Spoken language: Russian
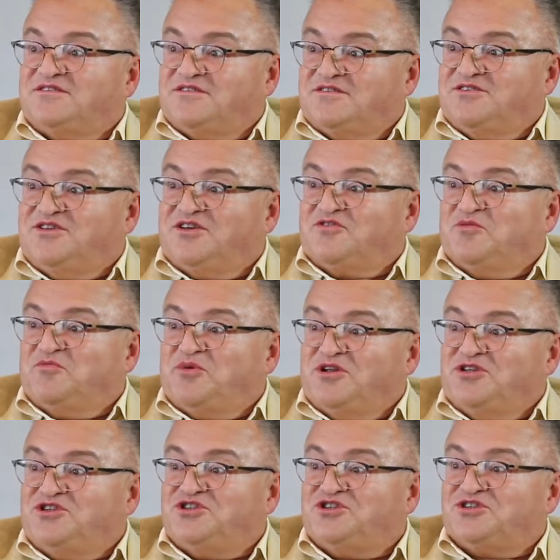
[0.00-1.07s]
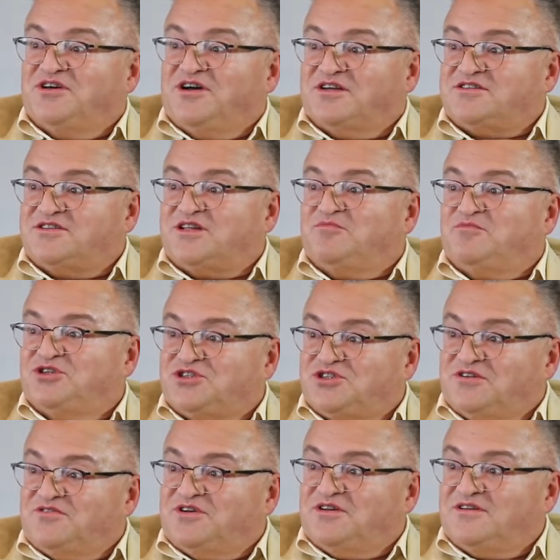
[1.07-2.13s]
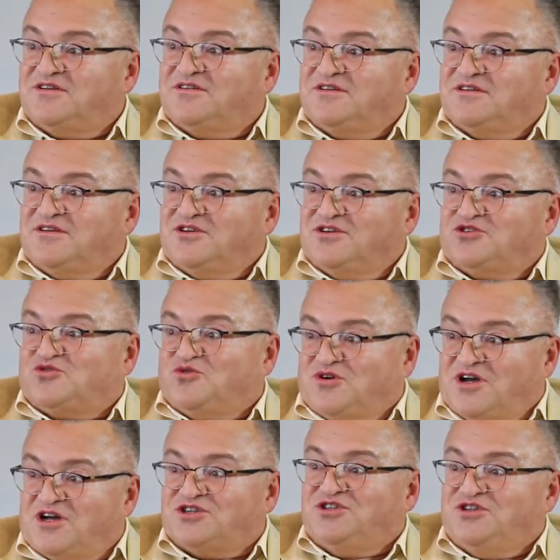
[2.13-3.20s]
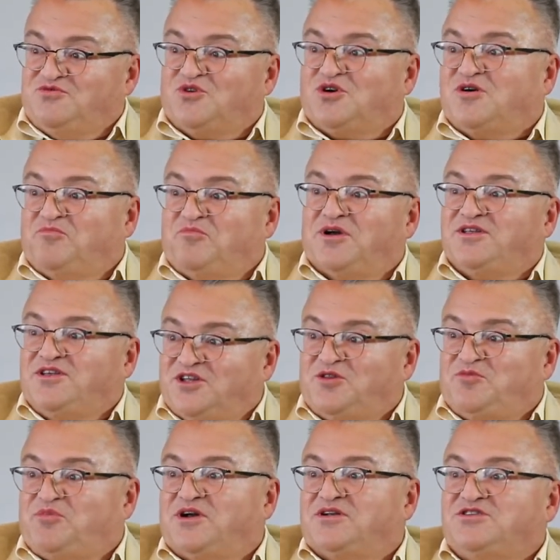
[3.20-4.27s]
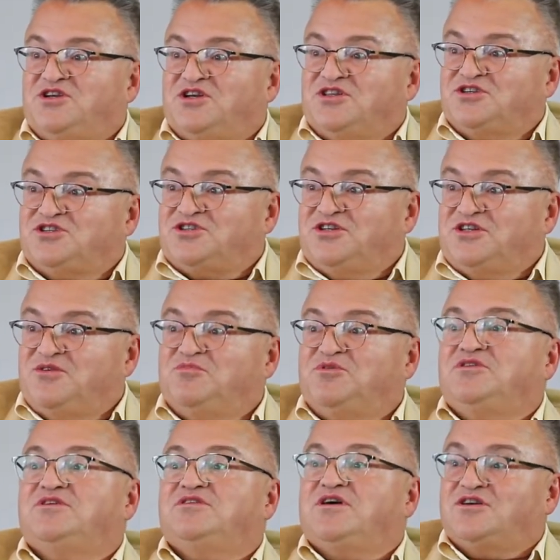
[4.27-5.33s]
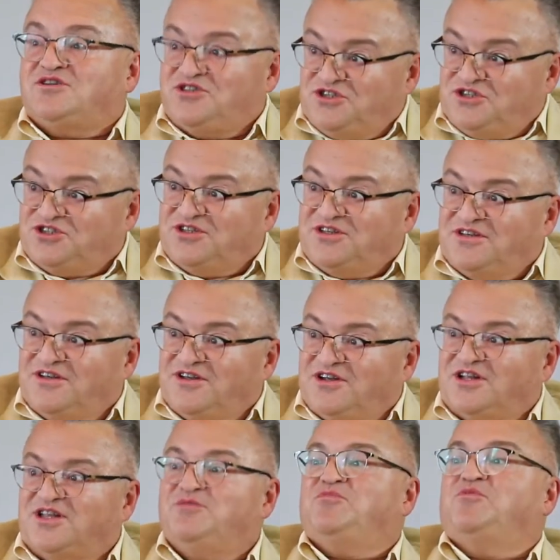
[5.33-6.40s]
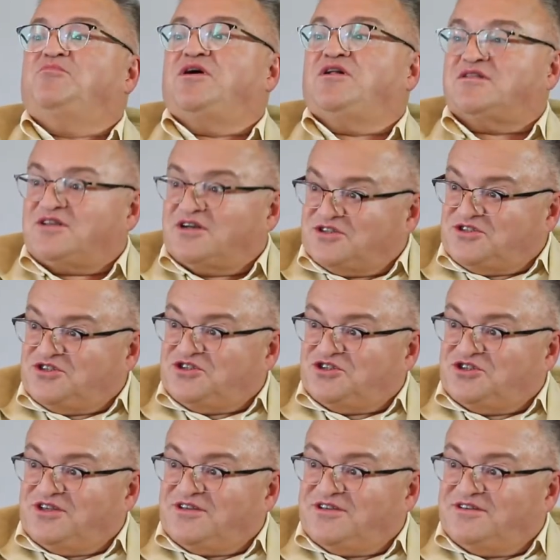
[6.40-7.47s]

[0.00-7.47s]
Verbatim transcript: нервно-паралитический газ от обычного? что каждый его компонент по отдельности либо нетоксичный, либо малотоксичный.